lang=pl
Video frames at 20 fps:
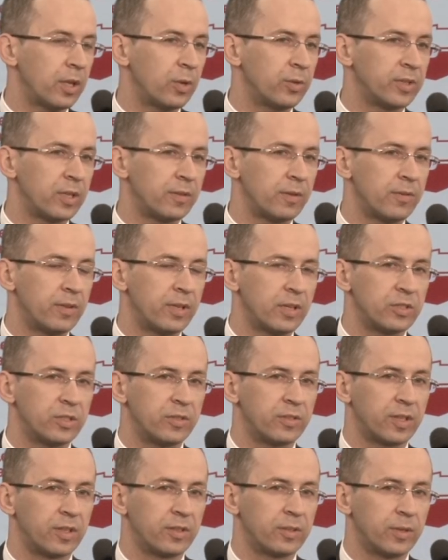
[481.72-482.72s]
ta ustawa wyraźnie
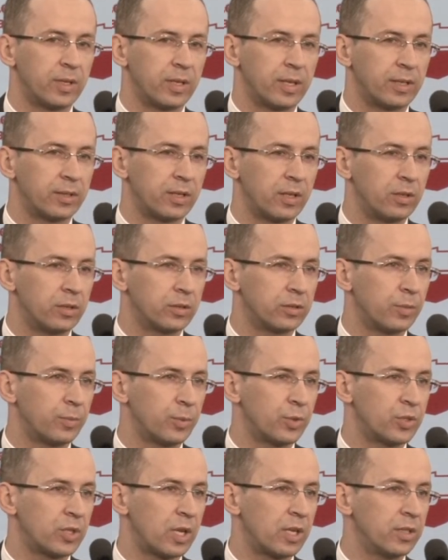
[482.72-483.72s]
wskazuje katalog
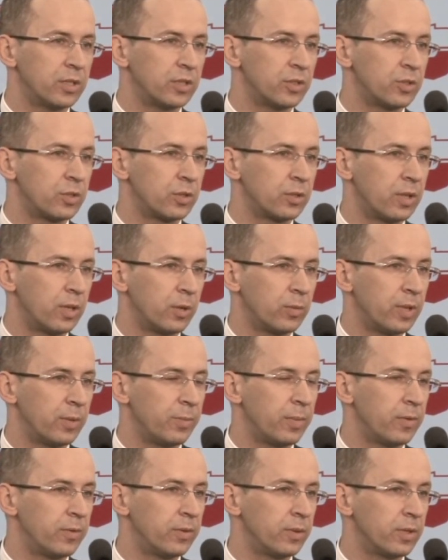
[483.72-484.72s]
dopuszczalnych źródeł. Na
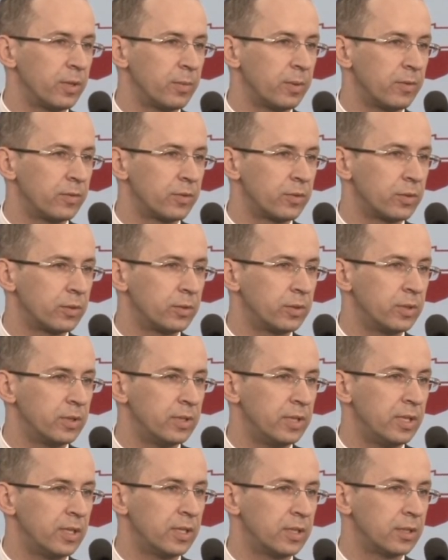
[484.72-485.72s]
pewno nie ma wśród
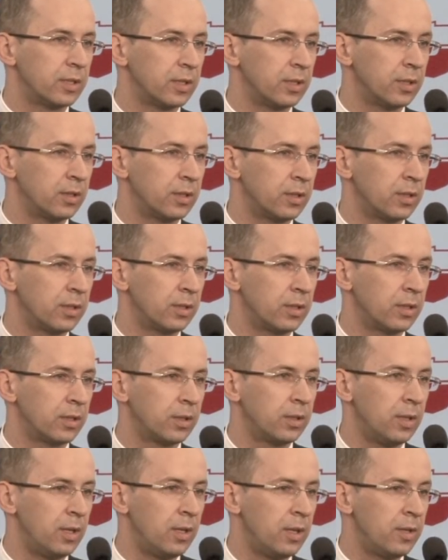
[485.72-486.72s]
nich
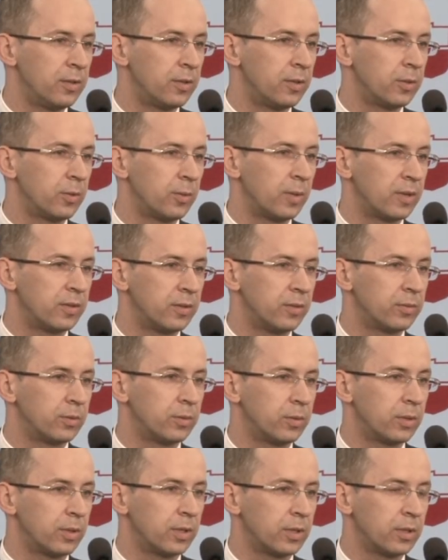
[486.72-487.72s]
y, sytuacji, w
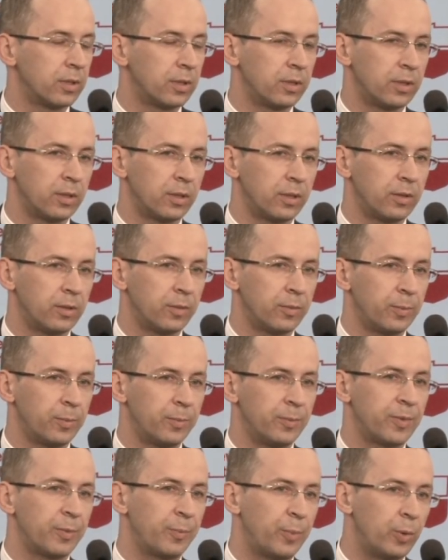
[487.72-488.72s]
których y,
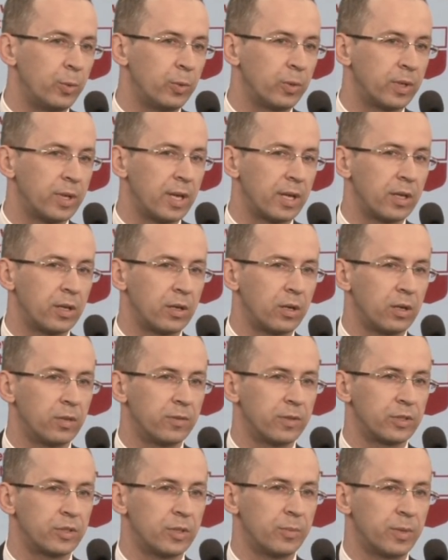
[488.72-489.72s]
spółki
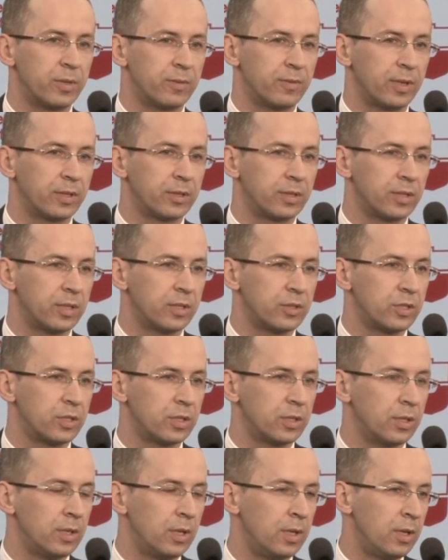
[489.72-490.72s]
jakiekolwiek, czy prywatne,
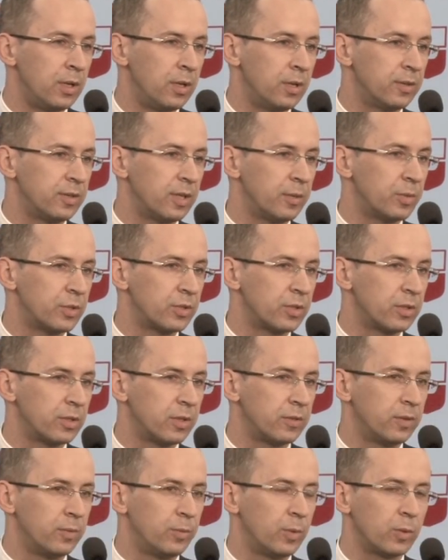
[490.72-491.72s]
czy
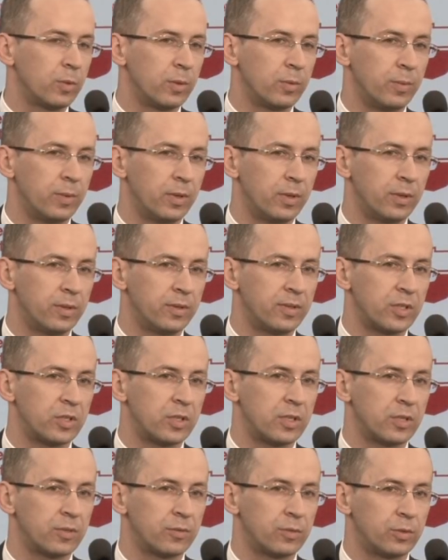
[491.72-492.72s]
samorządowe mogłyby
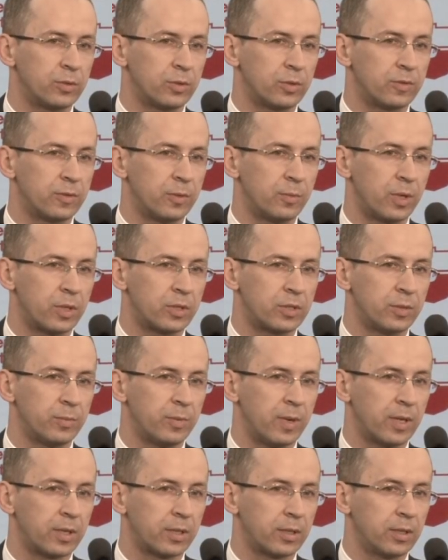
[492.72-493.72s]
zasilać fundusz wyborczy
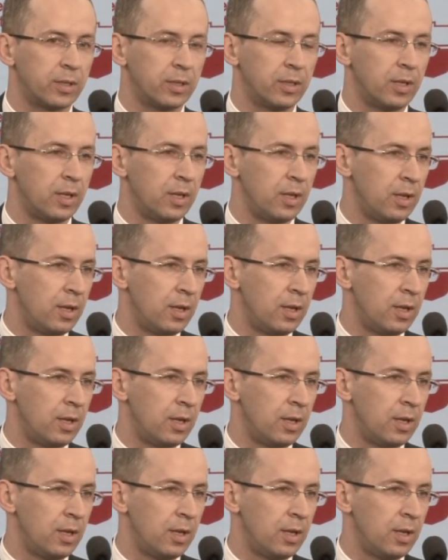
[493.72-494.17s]
partii.